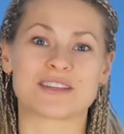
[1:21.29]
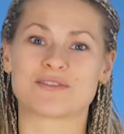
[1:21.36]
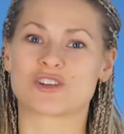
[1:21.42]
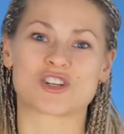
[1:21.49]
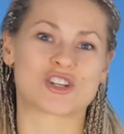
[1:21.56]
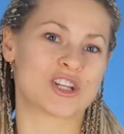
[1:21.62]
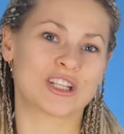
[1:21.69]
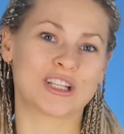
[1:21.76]

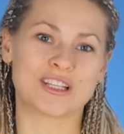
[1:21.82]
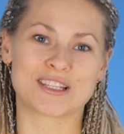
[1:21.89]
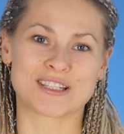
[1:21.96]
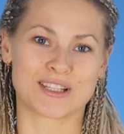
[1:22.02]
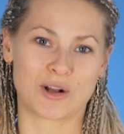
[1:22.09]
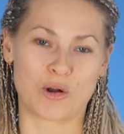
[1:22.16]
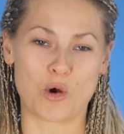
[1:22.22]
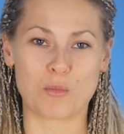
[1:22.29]
совершенно
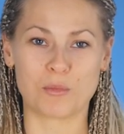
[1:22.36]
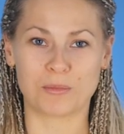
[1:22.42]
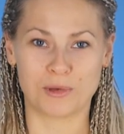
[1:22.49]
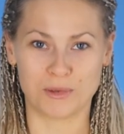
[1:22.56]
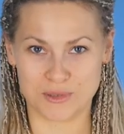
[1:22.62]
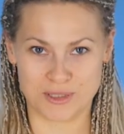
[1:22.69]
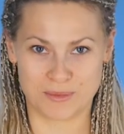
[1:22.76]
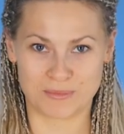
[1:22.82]
незнакомым
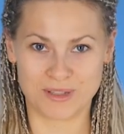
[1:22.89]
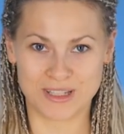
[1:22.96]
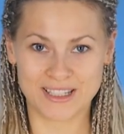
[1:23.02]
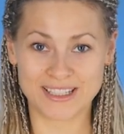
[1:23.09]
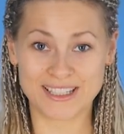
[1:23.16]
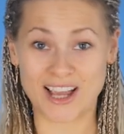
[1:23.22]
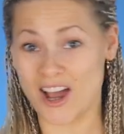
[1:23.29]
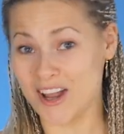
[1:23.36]
людям.
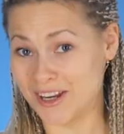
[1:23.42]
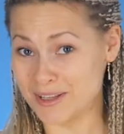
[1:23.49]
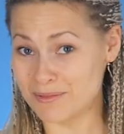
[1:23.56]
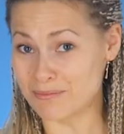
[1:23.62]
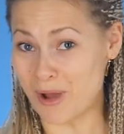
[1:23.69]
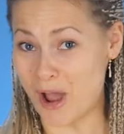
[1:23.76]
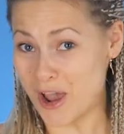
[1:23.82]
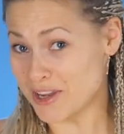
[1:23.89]
Got it,
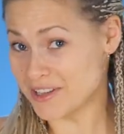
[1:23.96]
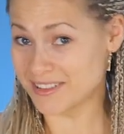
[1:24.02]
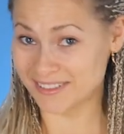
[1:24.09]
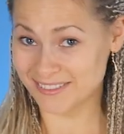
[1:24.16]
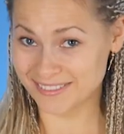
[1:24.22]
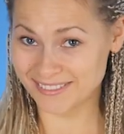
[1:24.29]
mate?